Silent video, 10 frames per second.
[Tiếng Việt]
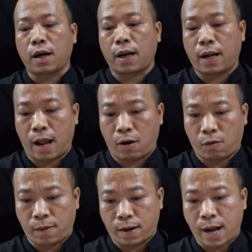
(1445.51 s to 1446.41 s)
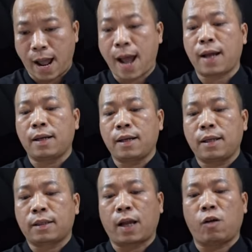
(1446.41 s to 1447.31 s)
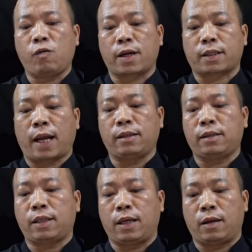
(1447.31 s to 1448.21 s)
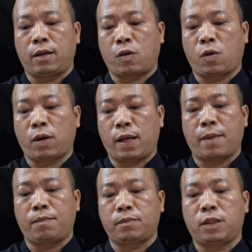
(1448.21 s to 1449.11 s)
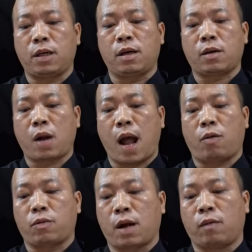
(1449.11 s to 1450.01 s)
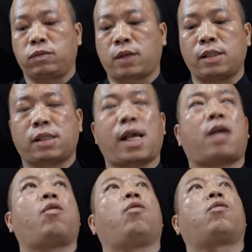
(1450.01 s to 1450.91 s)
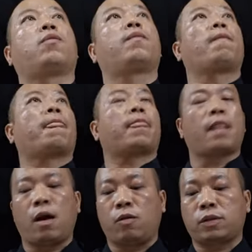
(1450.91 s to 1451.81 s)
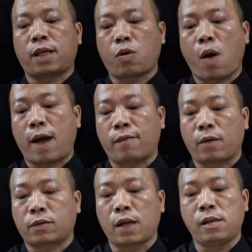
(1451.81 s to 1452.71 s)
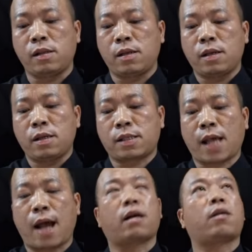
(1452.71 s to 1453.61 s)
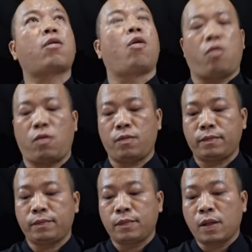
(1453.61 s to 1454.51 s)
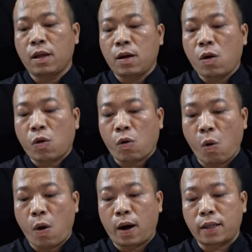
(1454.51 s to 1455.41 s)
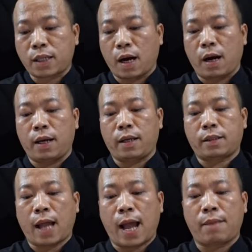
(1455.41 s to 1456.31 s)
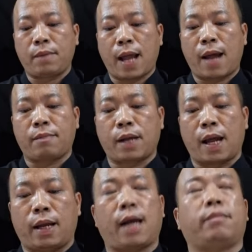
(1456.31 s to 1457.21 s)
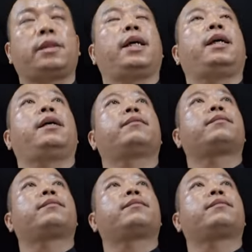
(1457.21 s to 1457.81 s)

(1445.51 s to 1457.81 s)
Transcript: người nào mà đã theo việc thánh thì nghiệp chướng đạo đồng thân xác khổ đều sẽ đọa vào thân xác khổ của trời tham lam để làm gì